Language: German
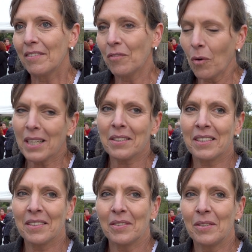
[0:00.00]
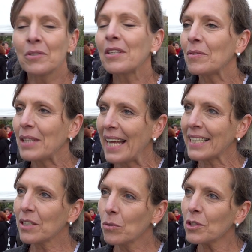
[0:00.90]
was und, und
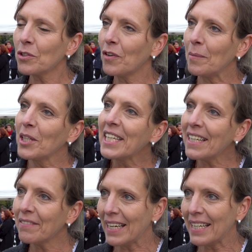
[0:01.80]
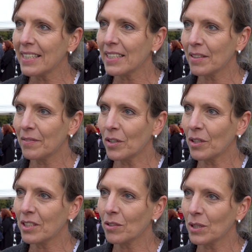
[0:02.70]
eigentlich gut zu formulieren weiß,
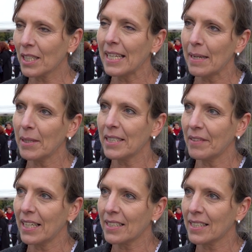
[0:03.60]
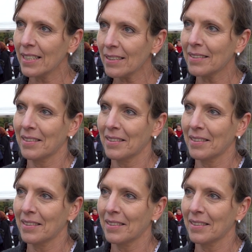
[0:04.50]
was so die Themen der Welt sind.